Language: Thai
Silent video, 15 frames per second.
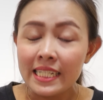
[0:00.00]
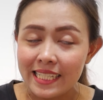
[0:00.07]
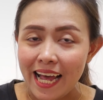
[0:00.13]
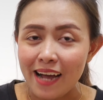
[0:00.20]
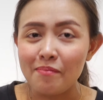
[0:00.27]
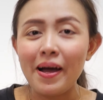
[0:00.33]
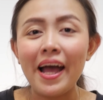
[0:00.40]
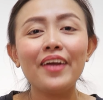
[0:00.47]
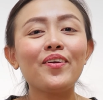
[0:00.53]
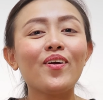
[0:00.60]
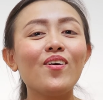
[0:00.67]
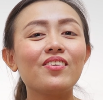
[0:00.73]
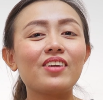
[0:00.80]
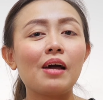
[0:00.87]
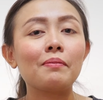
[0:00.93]
สามารถร
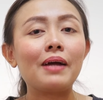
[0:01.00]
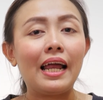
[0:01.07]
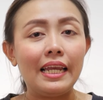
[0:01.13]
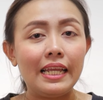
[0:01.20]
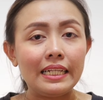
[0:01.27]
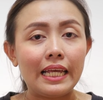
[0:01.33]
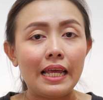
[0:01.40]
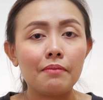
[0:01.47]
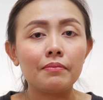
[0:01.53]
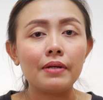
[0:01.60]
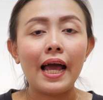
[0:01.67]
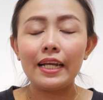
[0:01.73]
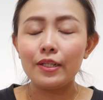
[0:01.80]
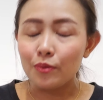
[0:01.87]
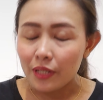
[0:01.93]
องรับการเล่นเกม
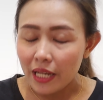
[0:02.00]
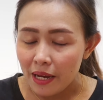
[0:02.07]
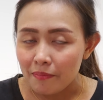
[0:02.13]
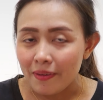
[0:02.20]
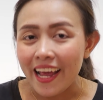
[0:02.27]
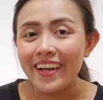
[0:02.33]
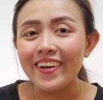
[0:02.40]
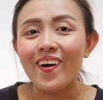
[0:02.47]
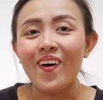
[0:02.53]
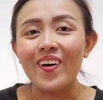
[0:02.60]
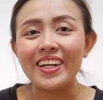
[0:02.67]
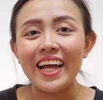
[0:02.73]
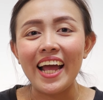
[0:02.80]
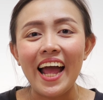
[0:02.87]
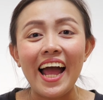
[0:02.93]
ได้ทุกเกมแน่นอน
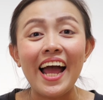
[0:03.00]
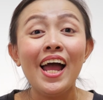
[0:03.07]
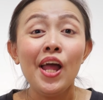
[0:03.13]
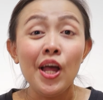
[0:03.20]
ค่ะ